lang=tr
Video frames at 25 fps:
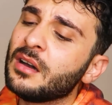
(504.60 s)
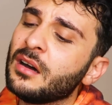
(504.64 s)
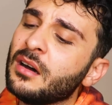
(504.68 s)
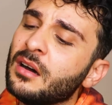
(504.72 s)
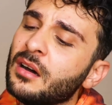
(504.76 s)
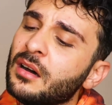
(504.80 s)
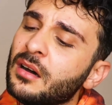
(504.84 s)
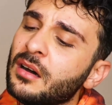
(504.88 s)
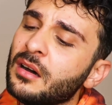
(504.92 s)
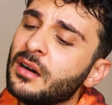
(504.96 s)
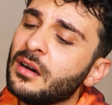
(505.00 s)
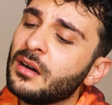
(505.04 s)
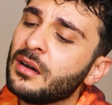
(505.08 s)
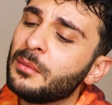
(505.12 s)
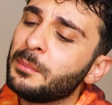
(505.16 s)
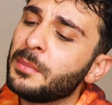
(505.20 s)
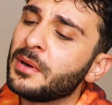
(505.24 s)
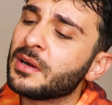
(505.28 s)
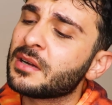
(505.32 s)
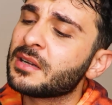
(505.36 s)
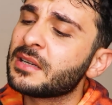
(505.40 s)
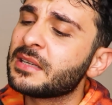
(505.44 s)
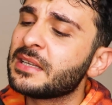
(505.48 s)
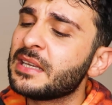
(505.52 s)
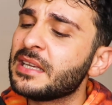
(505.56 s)
Ya
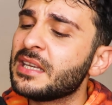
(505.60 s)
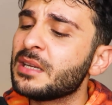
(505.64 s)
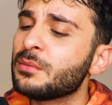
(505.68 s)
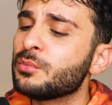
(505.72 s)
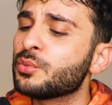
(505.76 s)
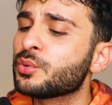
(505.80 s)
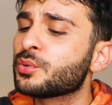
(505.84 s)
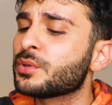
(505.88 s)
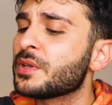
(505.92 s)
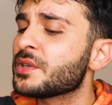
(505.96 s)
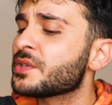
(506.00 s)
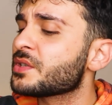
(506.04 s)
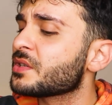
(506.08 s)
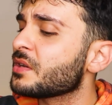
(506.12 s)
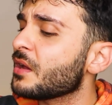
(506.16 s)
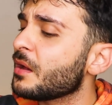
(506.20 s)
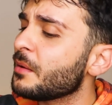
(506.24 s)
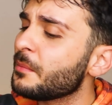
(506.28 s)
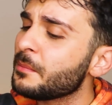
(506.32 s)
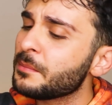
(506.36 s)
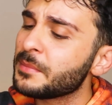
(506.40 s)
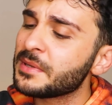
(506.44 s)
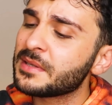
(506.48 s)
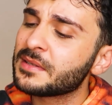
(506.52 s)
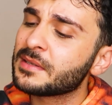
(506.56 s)
bak yine
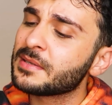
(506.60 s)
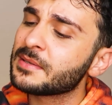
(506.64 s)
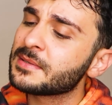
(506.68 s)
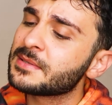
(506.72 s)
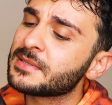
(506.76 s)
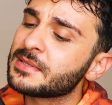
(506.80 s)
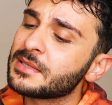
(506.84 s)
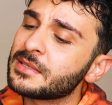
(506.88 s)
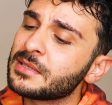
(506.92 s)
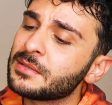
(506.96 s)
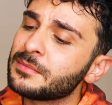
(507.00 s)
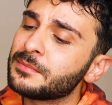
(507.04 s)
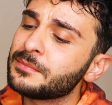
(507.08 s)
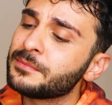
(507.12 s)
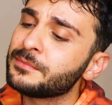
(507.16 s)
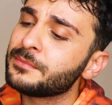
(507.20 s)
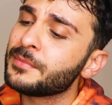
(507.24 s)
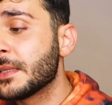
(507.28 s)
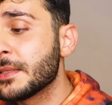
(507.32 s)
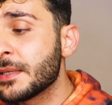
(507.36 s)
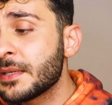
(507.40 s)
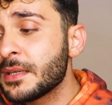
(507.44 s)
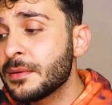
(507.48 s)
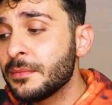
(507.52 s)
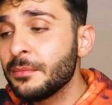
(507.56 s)
muhteşem bir tasarım.
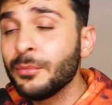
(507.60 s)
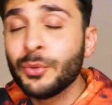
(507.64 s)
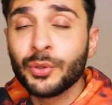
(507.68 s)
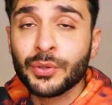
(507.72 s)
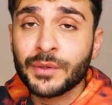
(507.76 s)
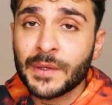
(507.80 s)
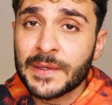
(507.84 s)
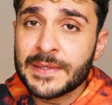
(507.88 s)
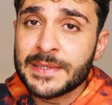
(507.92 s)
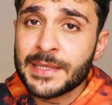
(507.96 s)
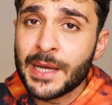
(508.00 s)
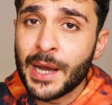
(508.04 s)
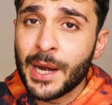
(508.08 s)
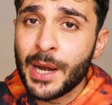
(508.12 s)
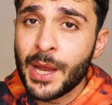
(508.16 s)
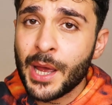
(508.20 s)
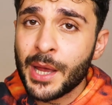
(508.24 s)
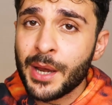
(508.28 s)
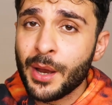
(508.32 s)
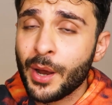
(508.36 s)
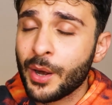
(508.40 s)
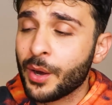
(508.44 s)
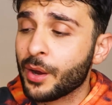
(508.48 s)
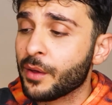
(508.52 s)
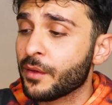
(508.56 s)
Sanırım bunu
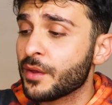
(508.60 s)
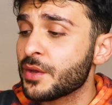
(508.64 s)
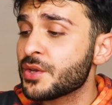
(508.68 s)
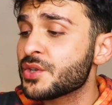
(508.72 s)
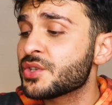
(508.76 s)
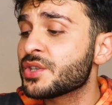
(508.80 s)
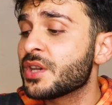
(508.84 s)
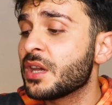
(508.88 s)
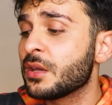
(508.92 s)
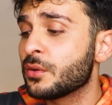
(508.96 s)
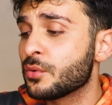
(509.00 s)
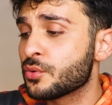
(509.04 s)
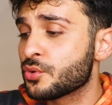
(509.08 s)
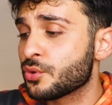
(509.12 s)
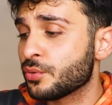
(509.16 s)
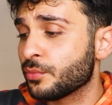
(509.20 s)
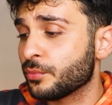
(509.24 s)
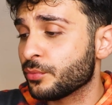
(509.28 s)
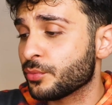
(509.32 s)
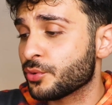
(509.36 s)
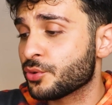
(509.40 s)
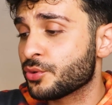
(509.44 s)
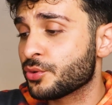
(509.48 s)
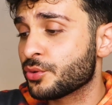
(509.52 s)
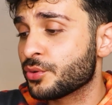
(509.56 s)
tasarlayan arkadaş şey
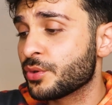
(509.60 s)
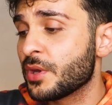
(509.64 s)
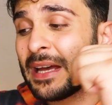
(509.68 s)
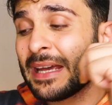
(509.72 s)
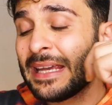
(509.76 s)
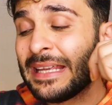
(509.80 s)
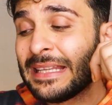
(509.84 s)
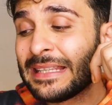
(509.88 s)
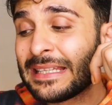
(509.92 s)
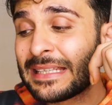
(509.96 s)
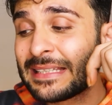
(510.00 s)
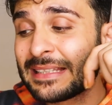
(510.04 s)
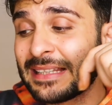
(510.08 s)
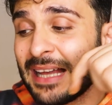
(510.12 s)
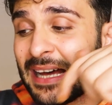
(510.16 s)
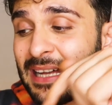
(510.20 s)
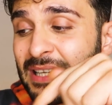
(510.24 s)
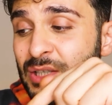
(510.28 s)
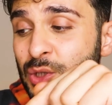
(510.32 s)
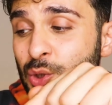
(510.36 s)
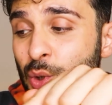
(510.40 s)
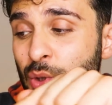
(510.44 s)
düşünmüş. İndikten